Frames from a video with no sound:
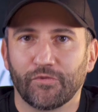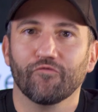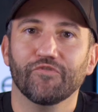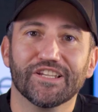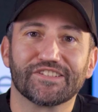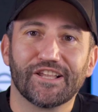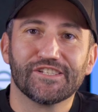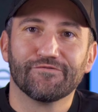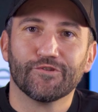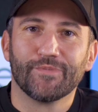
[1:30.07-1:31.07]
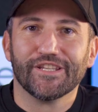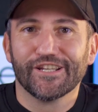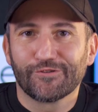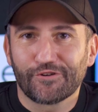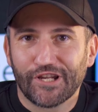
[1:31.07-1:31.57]
Und wie das Ganze wohl bei
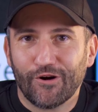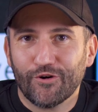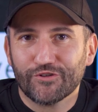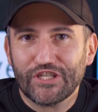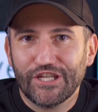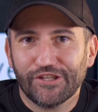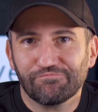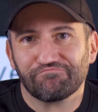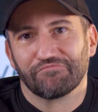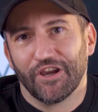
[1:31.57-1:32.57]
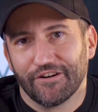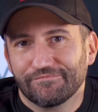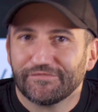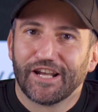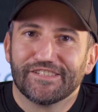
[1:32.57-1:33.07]
TikTok Now aussieht, ja,
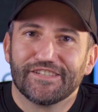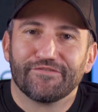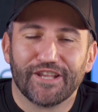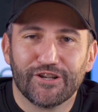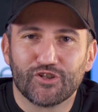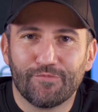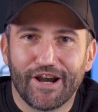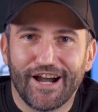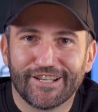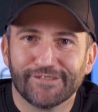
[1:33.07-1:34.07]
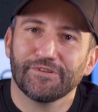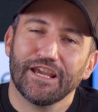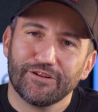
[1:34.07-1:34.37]
kannst du es vielleicht schon mal raten.